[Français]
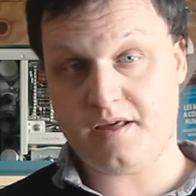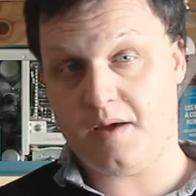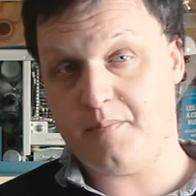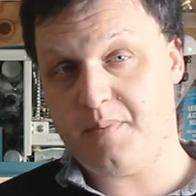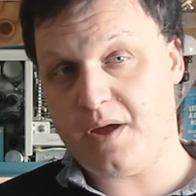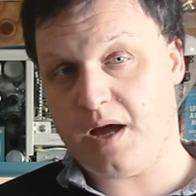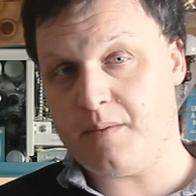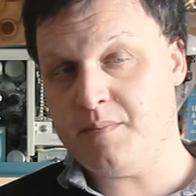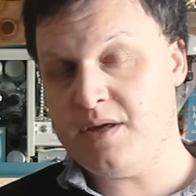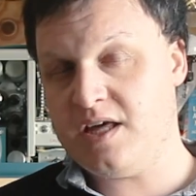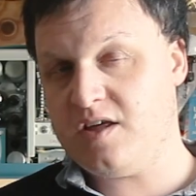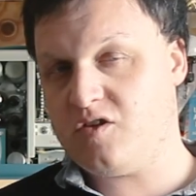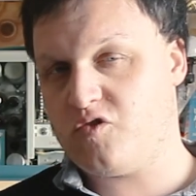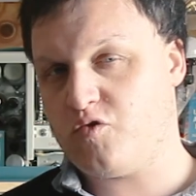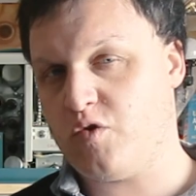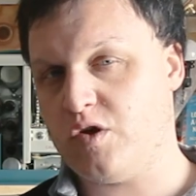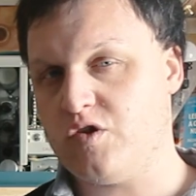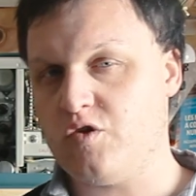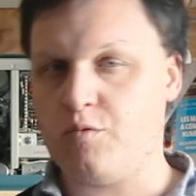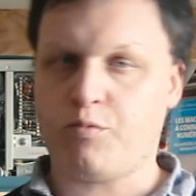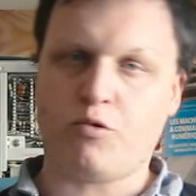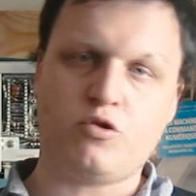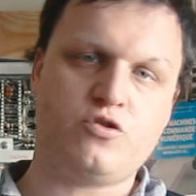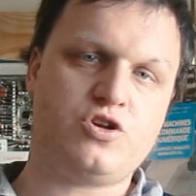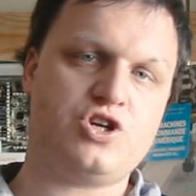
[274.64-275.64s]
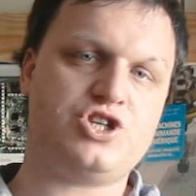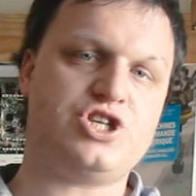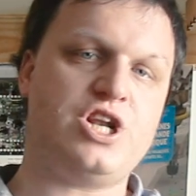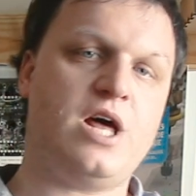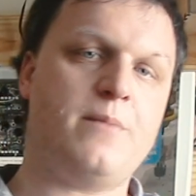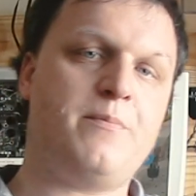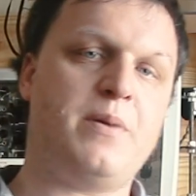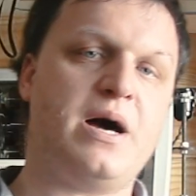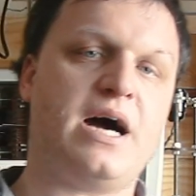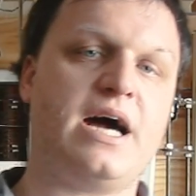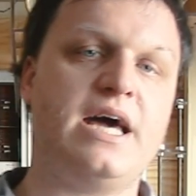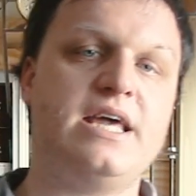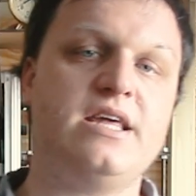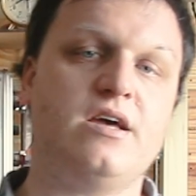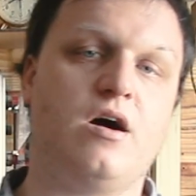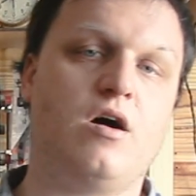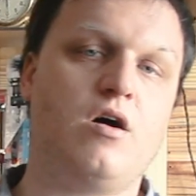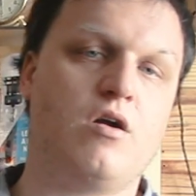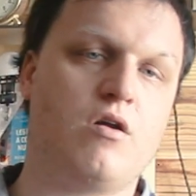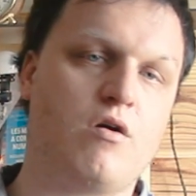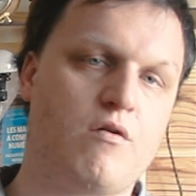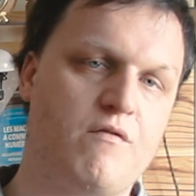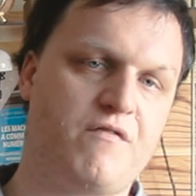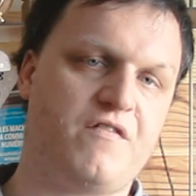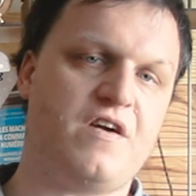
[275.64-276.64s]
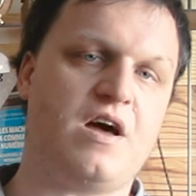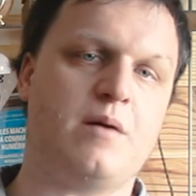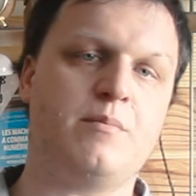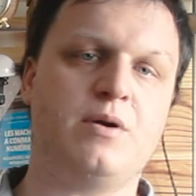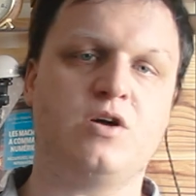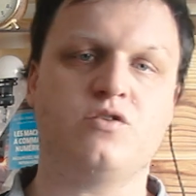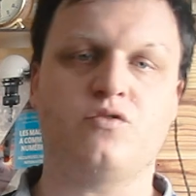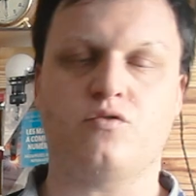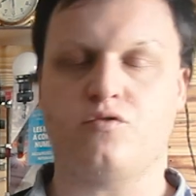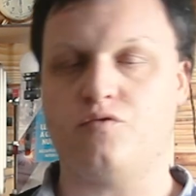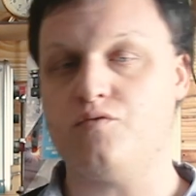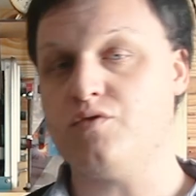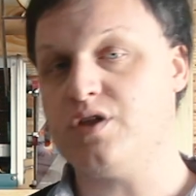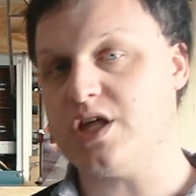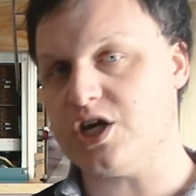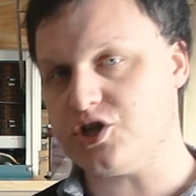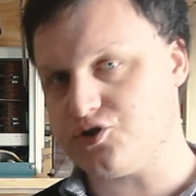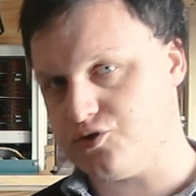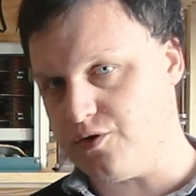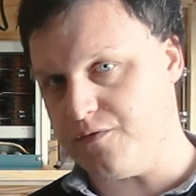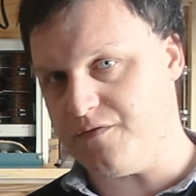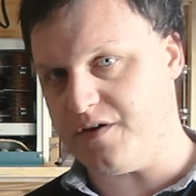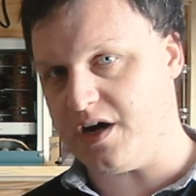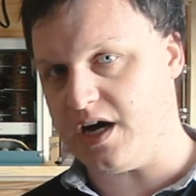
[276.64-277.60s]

Ça permet soit de protéger l'appareil en l'enfermant dans une cage de